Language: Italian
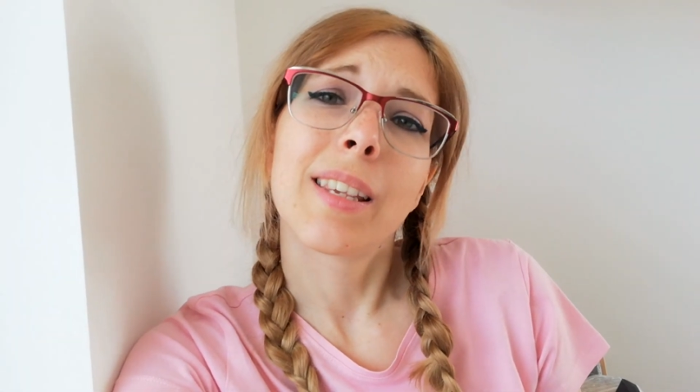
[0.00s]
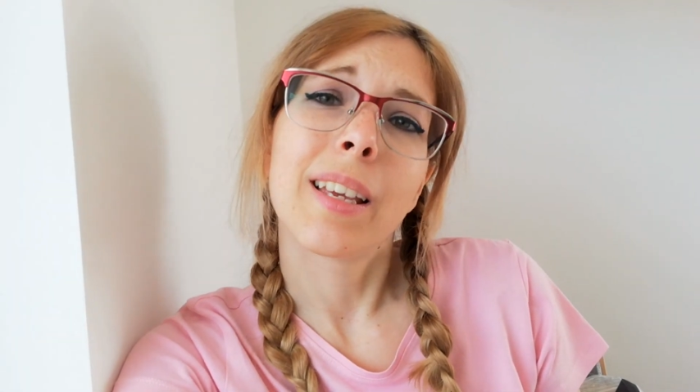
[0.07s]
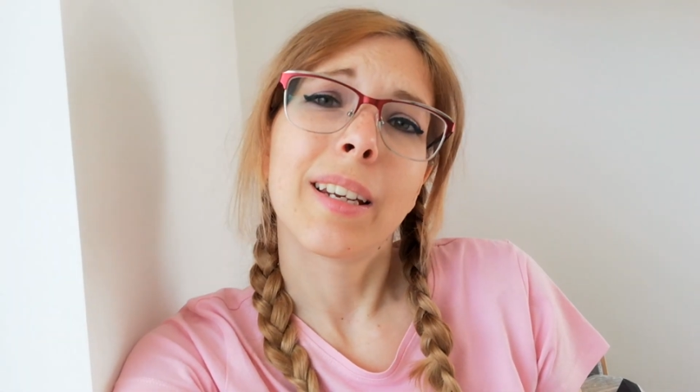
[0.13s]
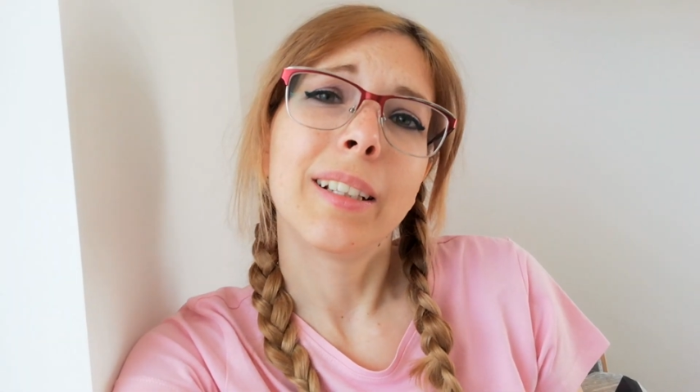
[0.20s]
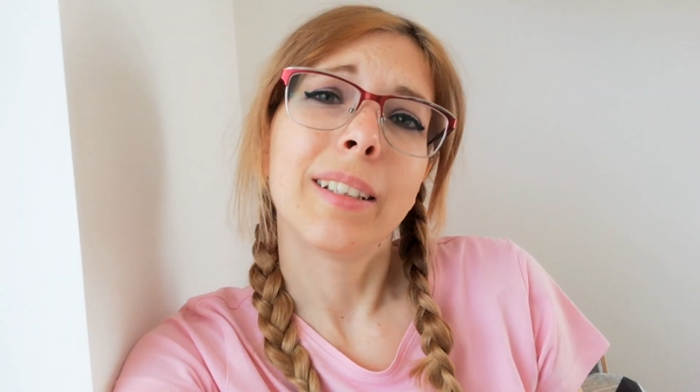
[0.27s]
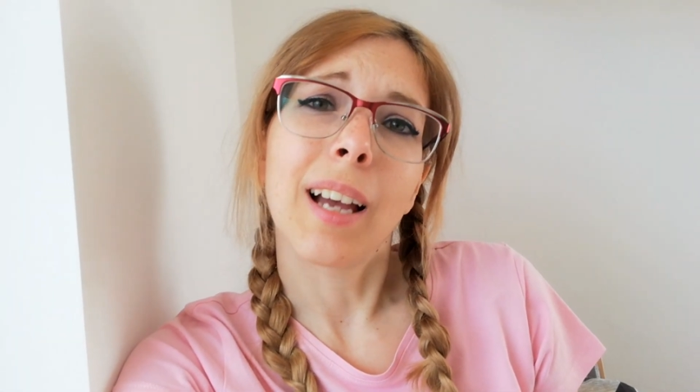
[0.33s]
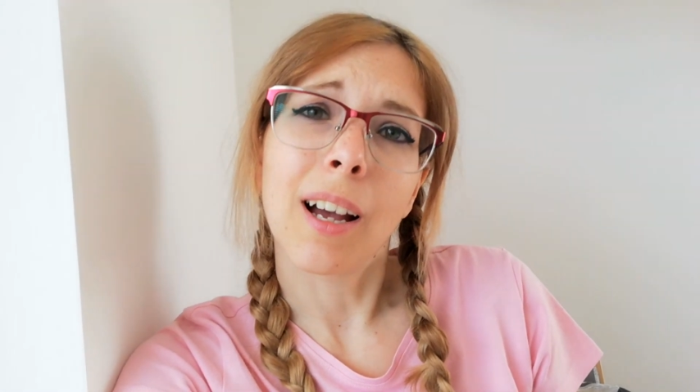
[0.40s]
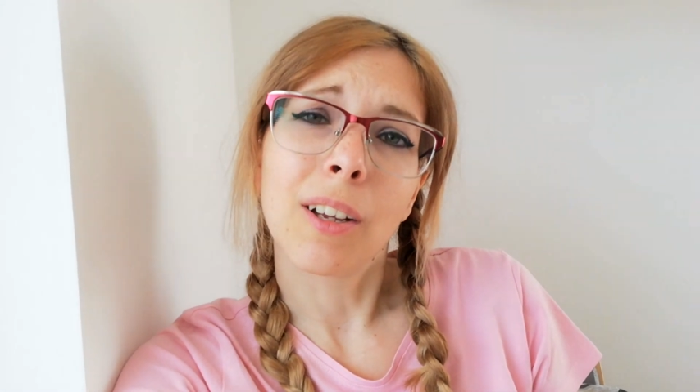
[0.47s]

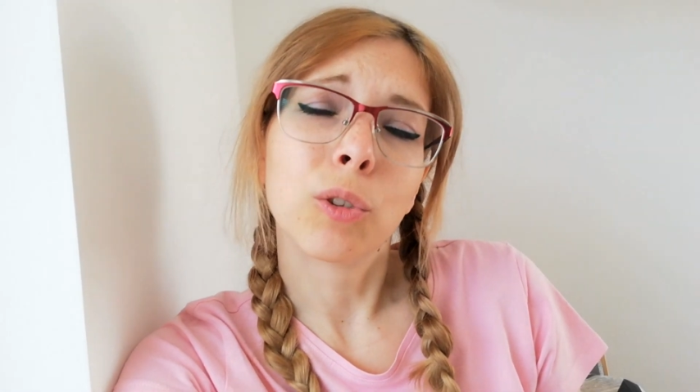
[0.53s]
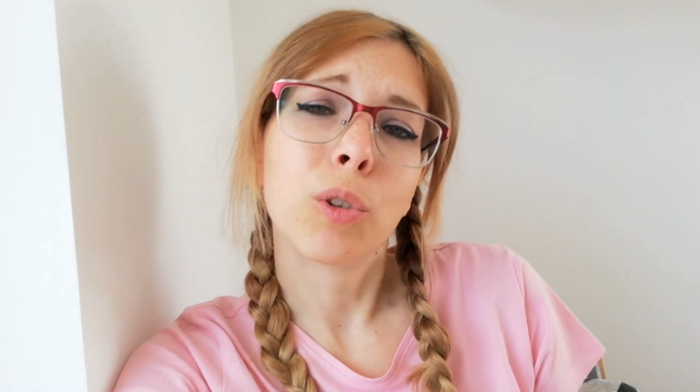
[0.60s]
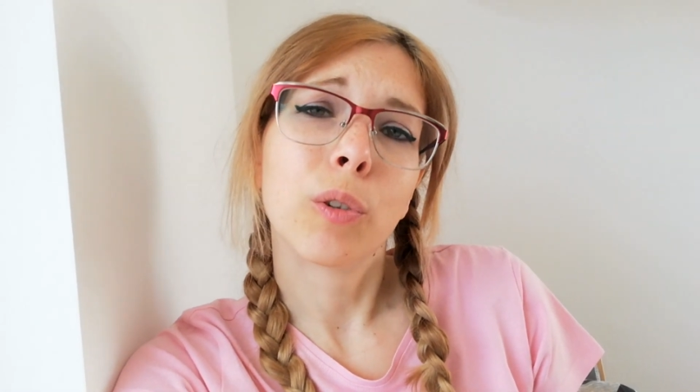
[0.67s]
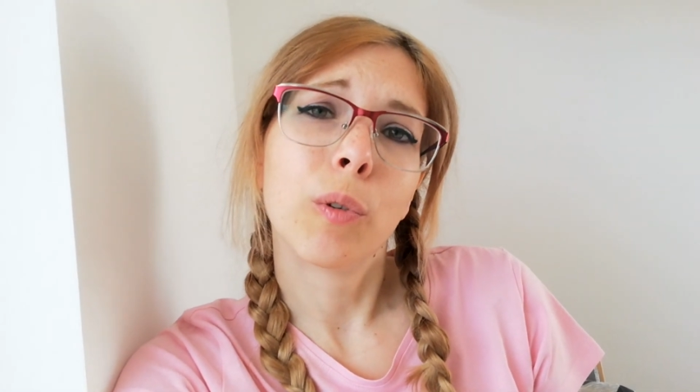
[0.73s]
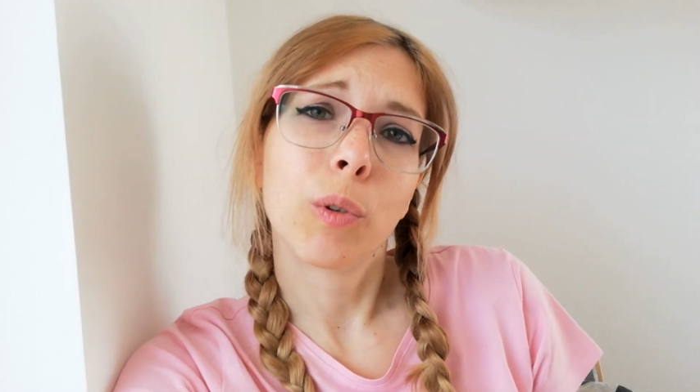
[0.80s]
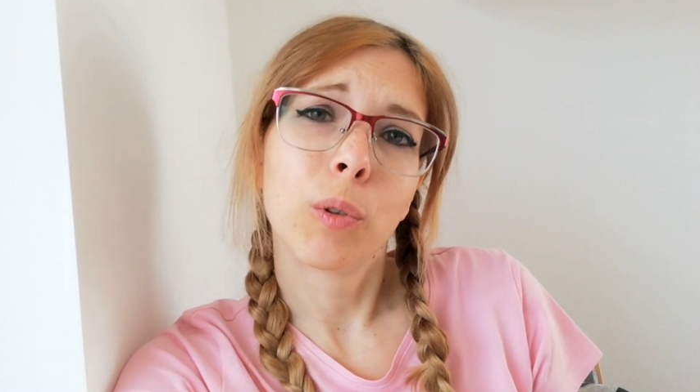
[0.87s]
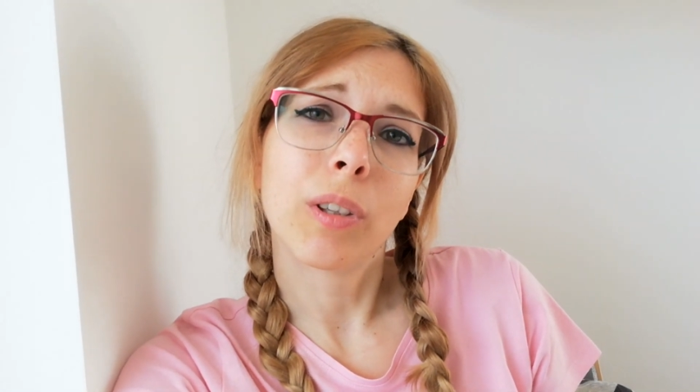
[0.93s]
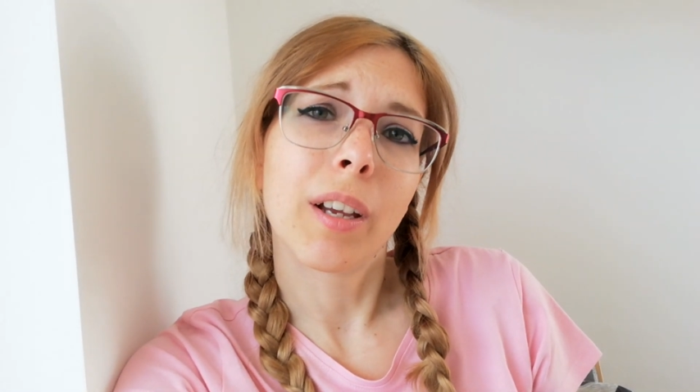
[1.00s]
Sarei
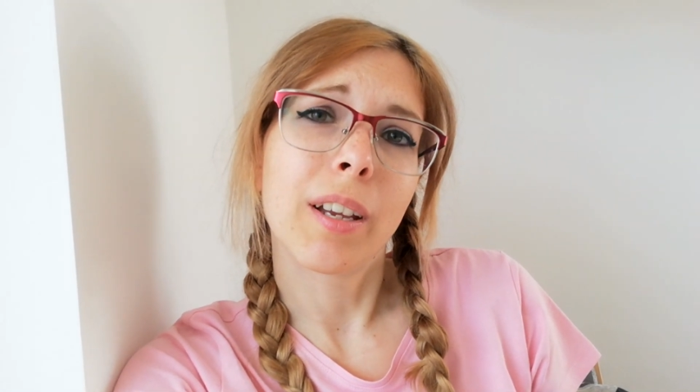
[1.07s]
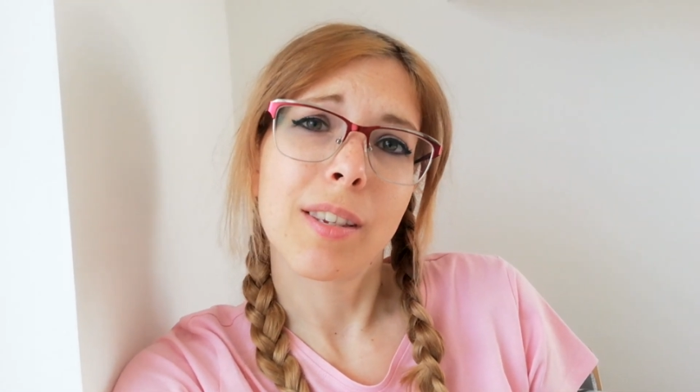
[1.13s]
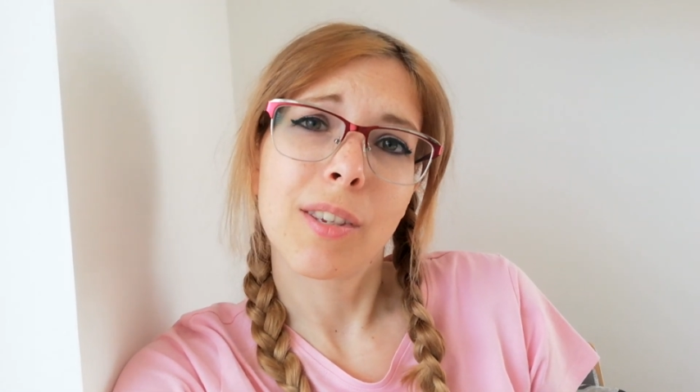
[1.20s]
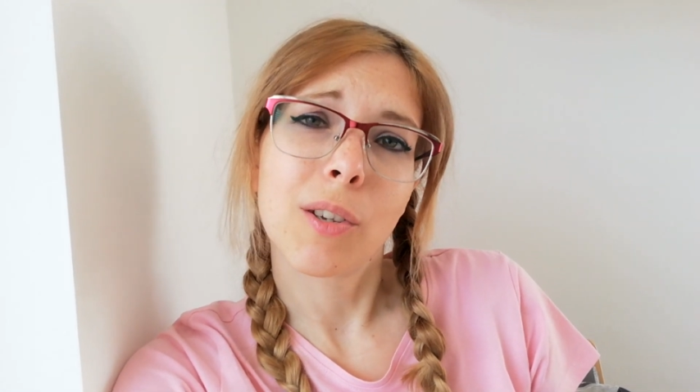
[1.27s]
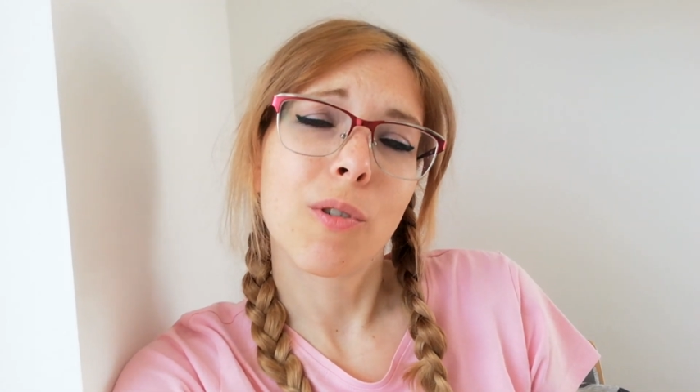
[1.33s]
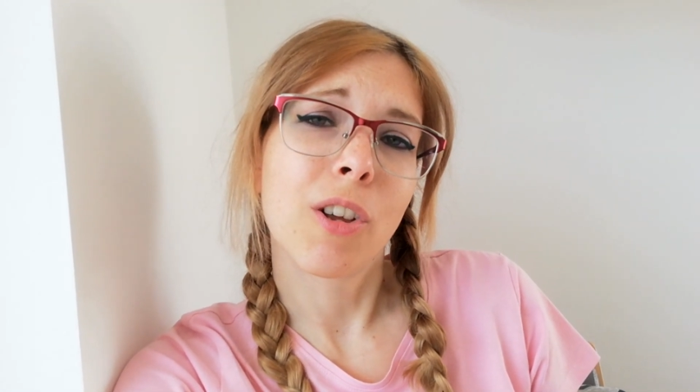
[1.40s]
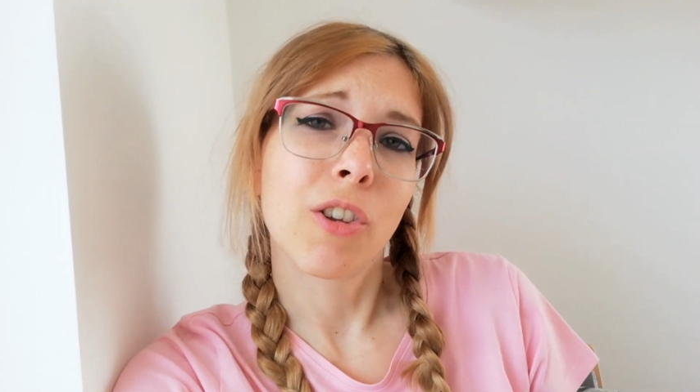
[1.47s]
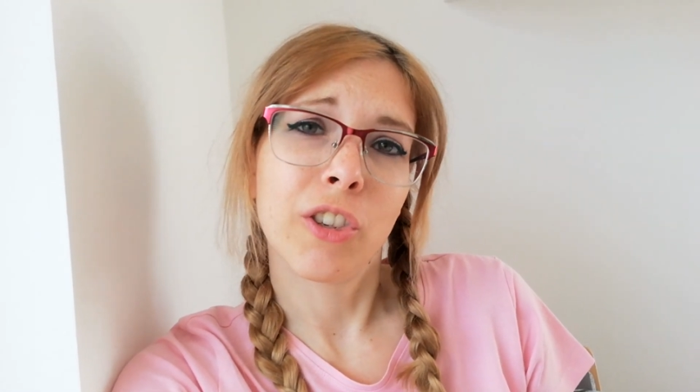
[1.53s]
tanto voluta
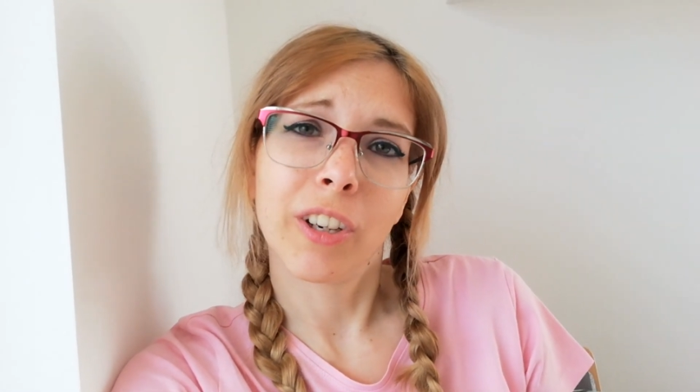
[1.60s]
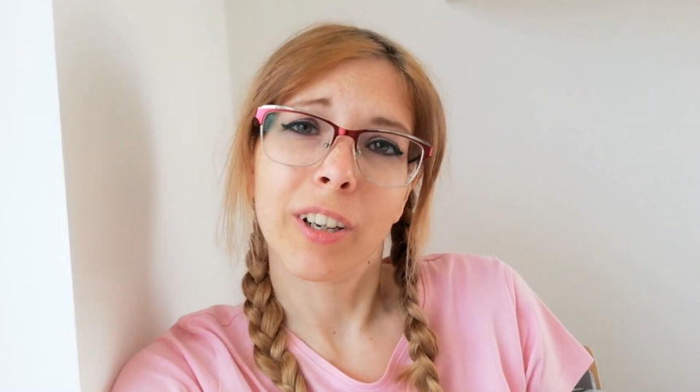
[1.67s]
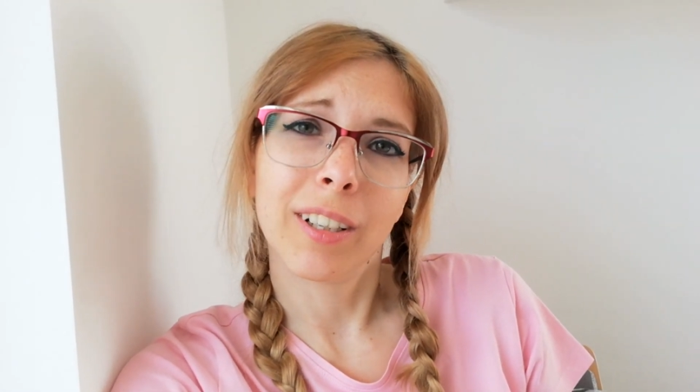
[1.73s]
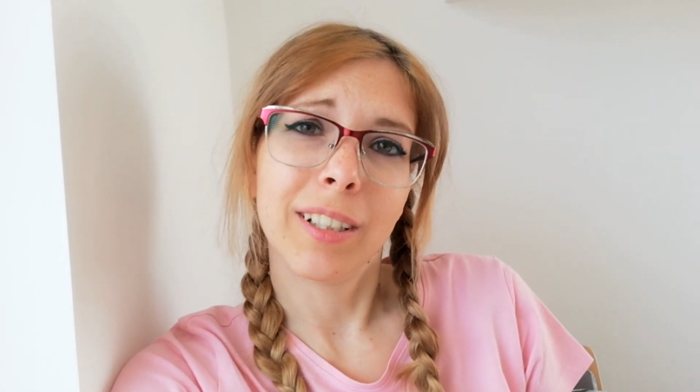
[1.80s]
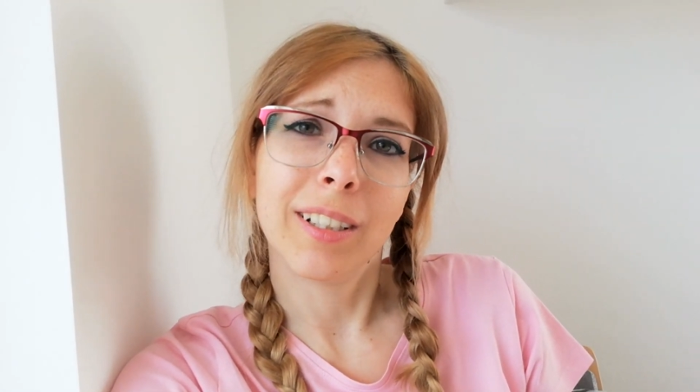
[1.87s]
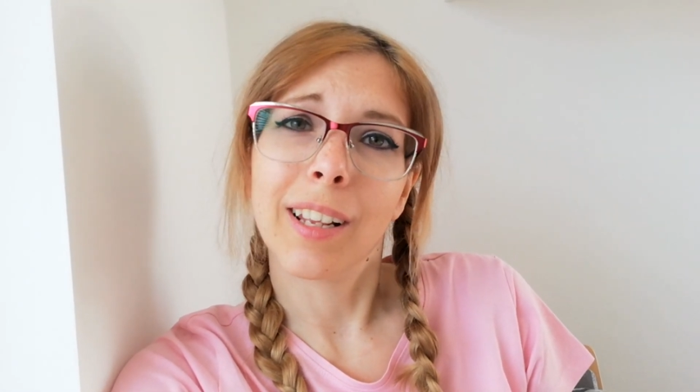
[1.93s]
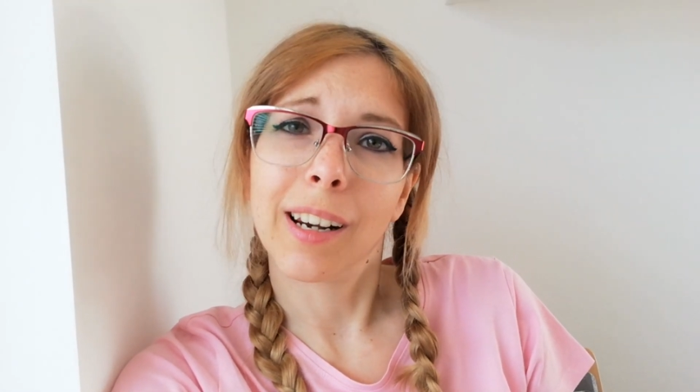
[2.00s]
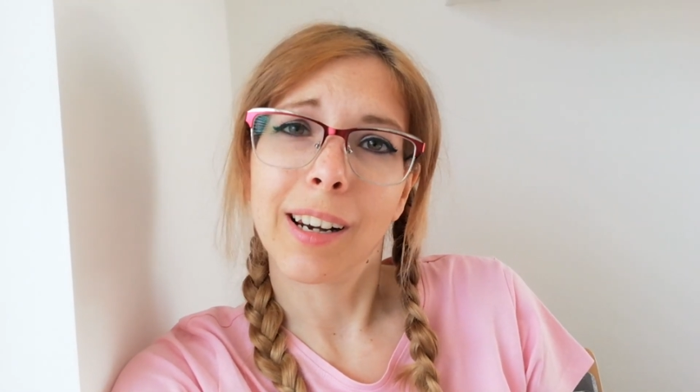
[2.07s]
essere una
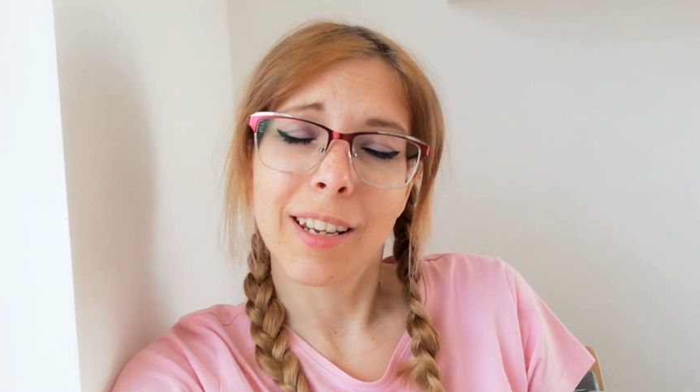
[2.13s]
cheerleader